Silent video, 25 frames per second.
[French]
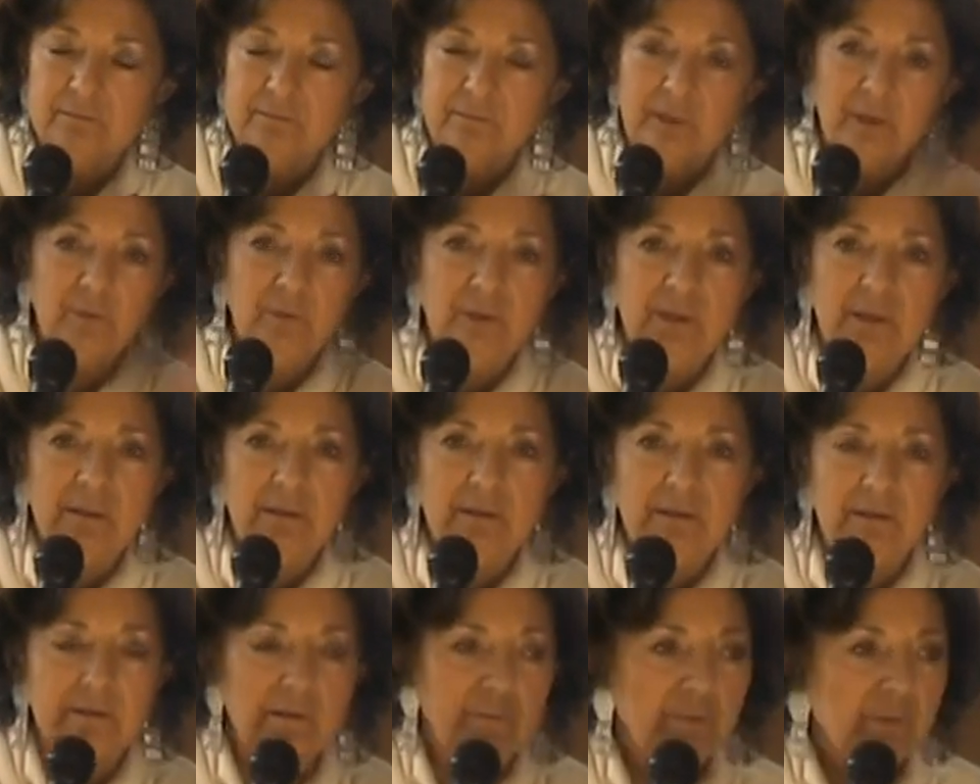Bah oui,
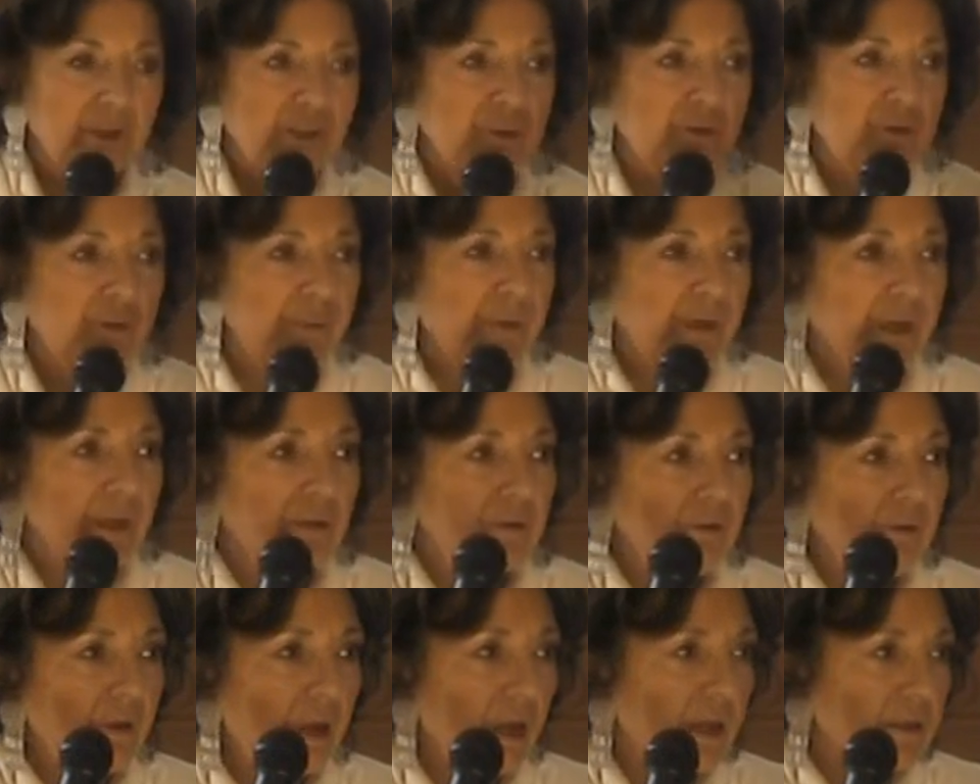moi je suis
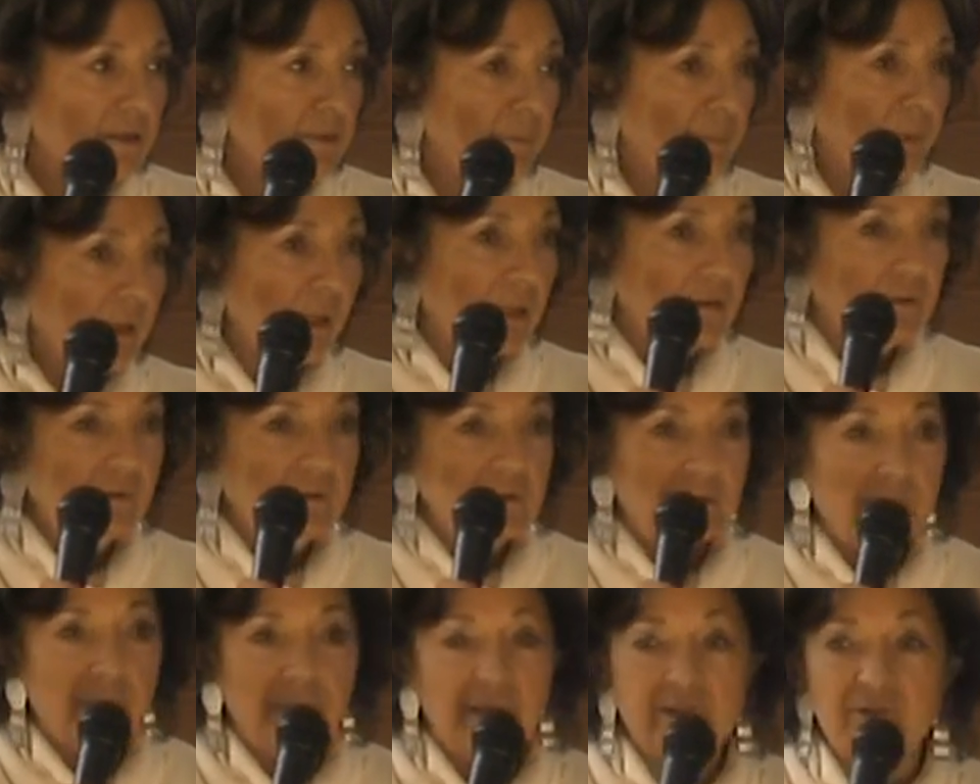perdu, hein, je suis perdu, je
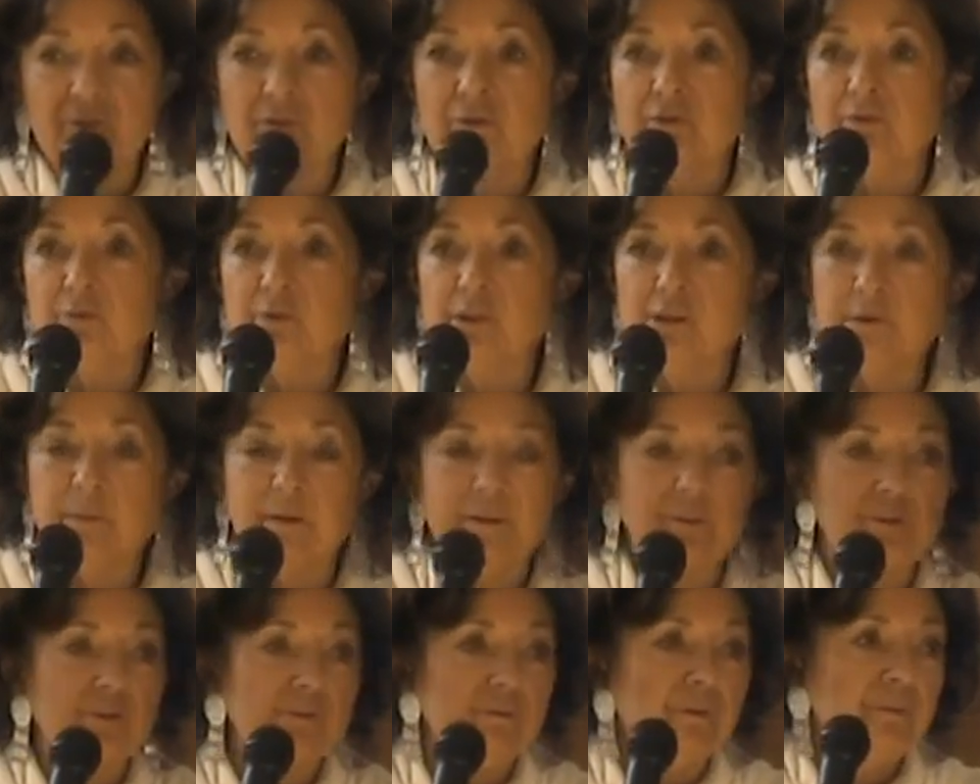sais pas qui je suis, je sais
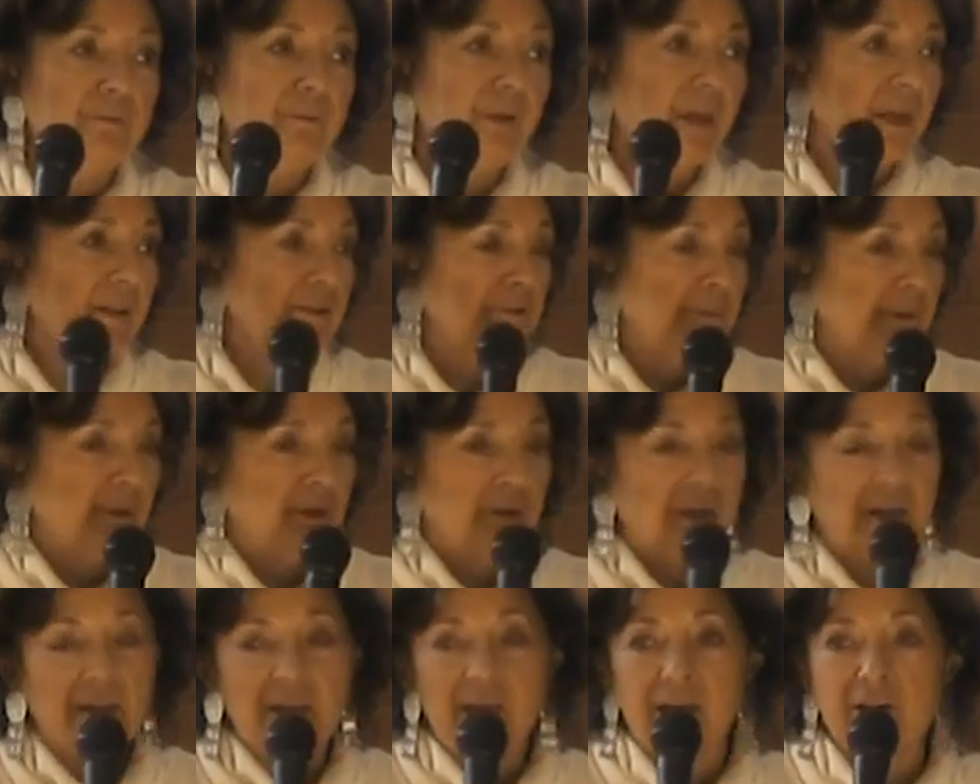pas ce que je vais faire, je sais pas dans
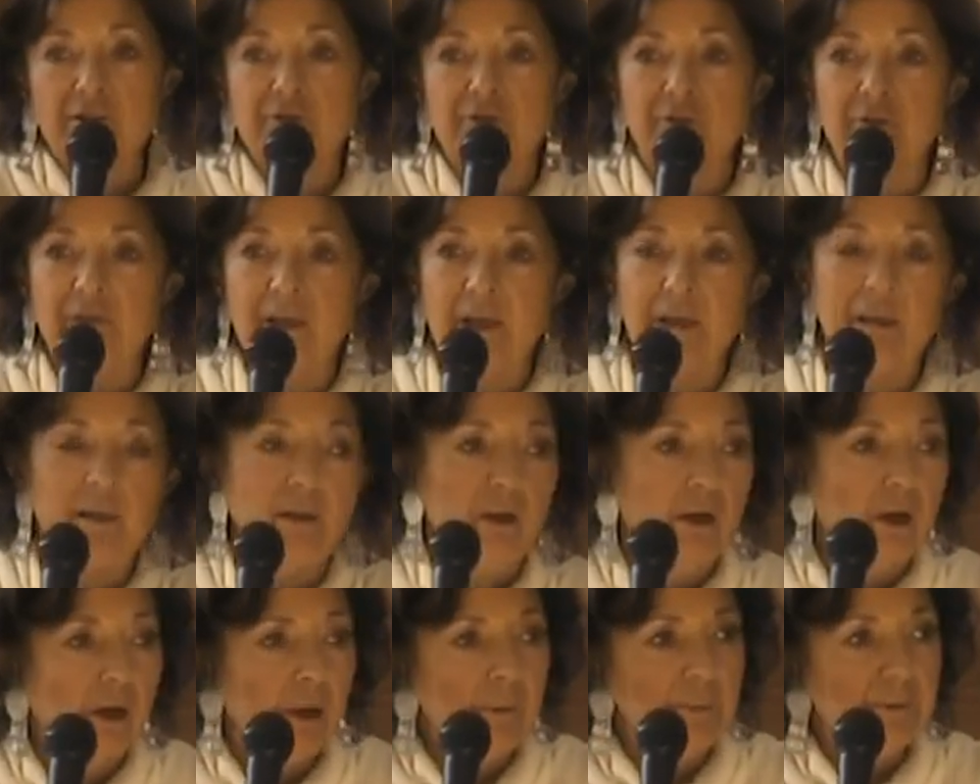quel garage je vais.
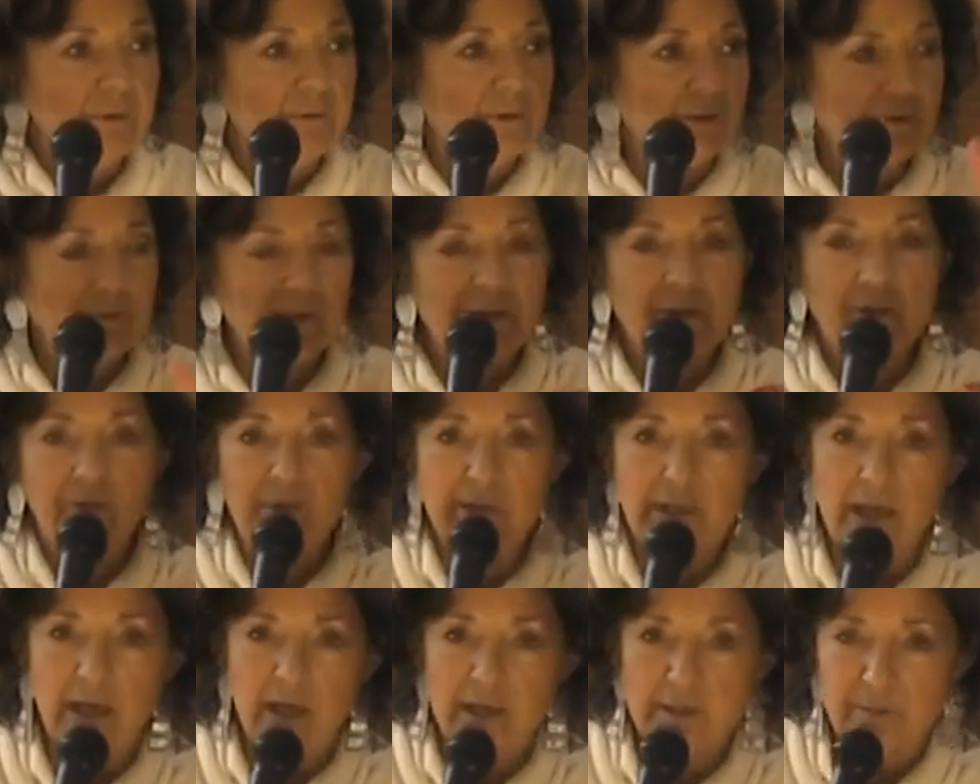Hop, il va choisir
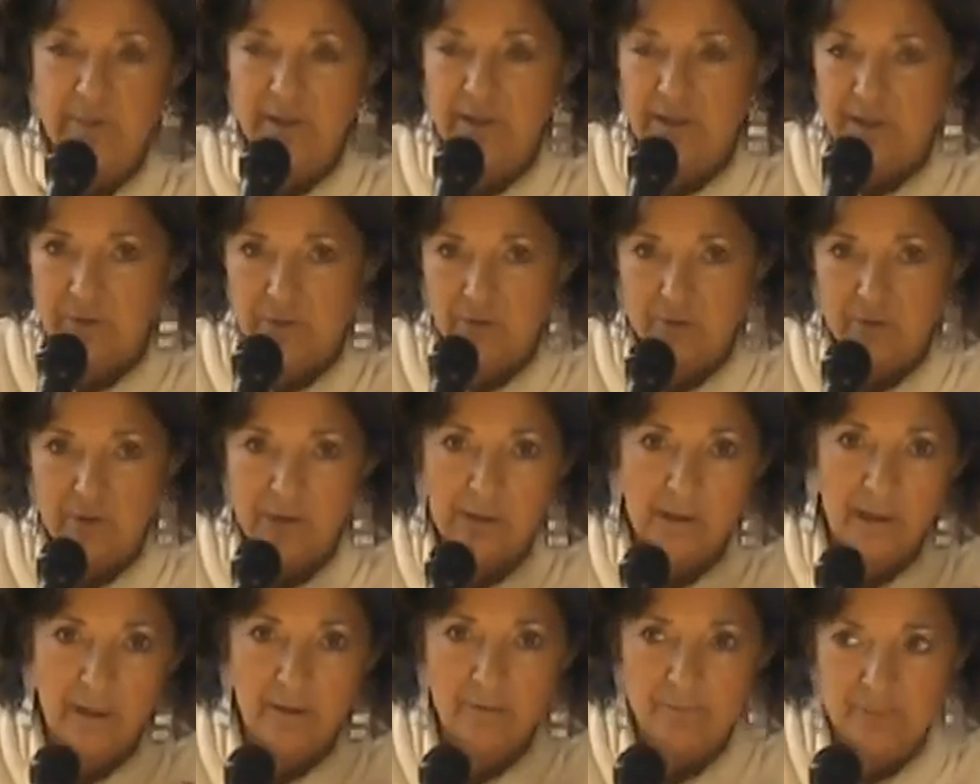le garage, mais qu'est-ce qu'on
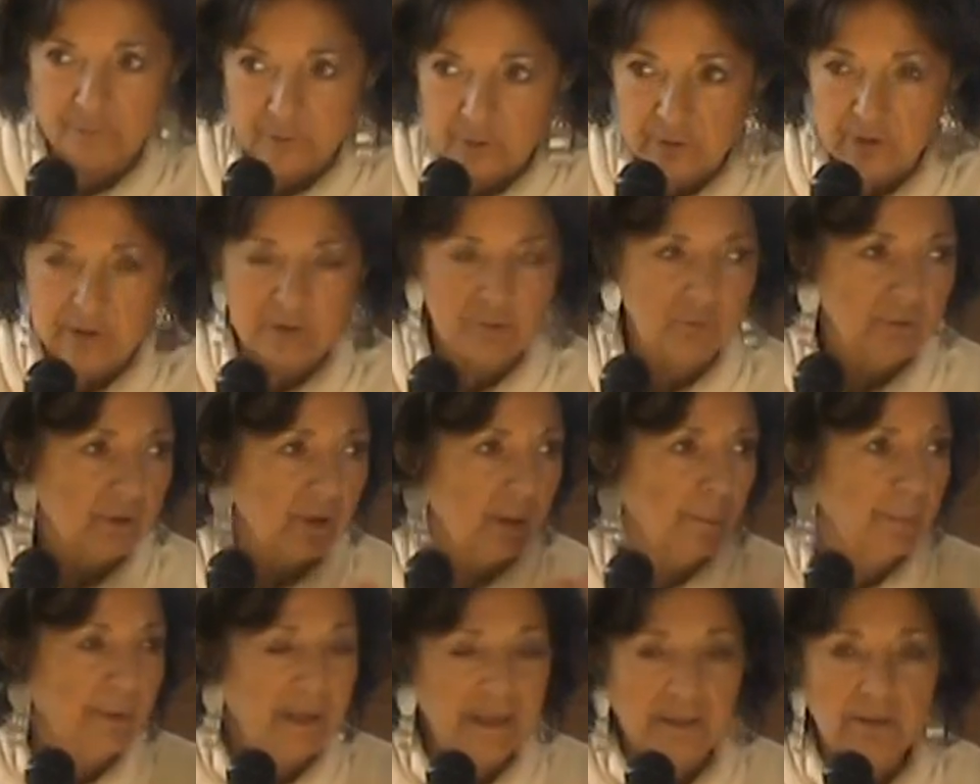en a à foutre, qu'est-ce qu'on a
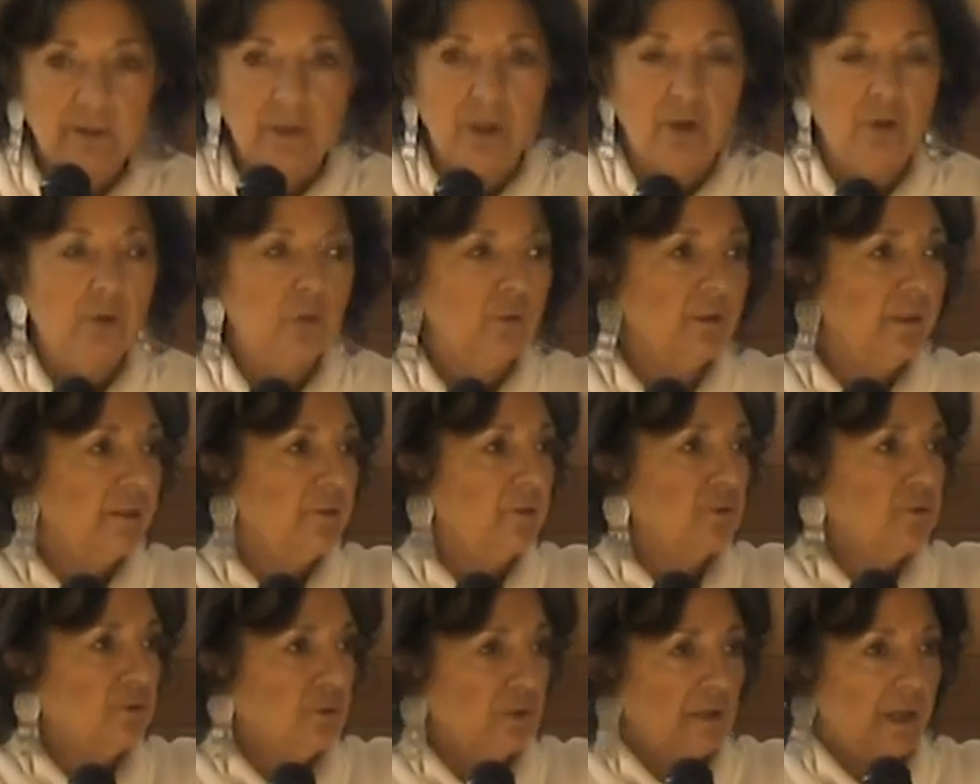à battre, qu'on aille
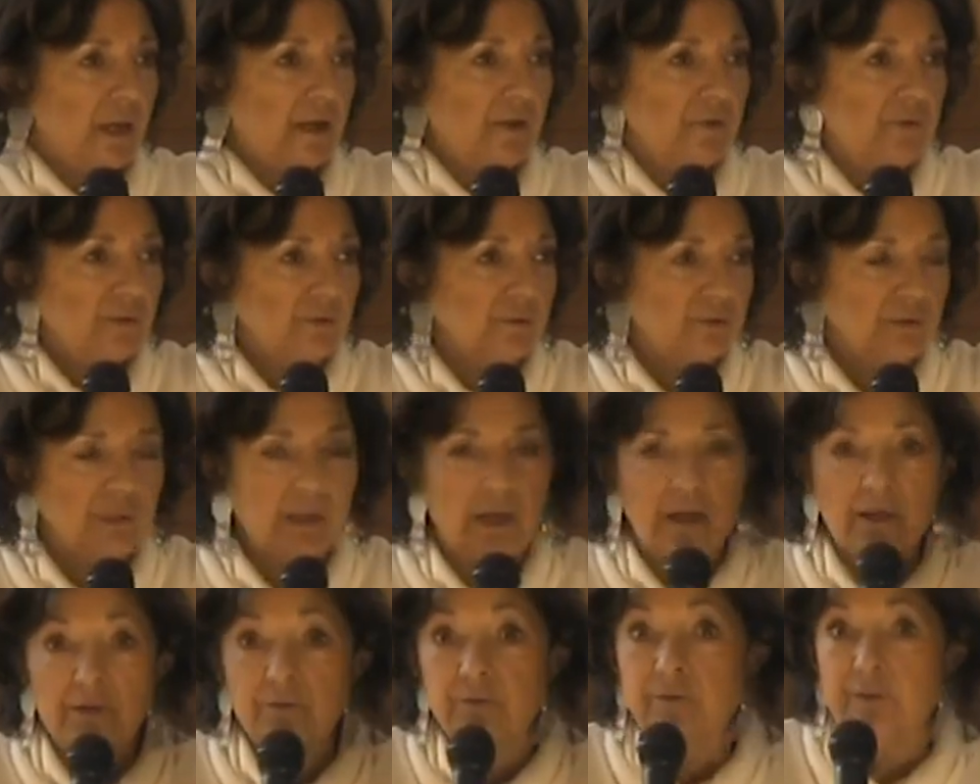dans ce garage ou dans ce
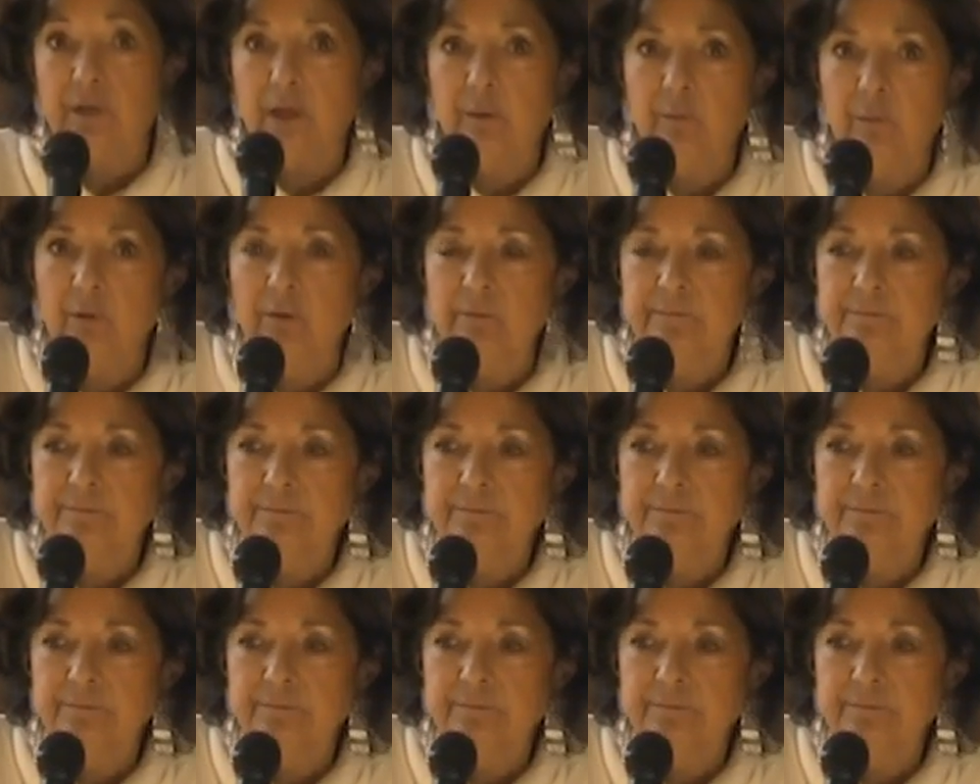garage finalement.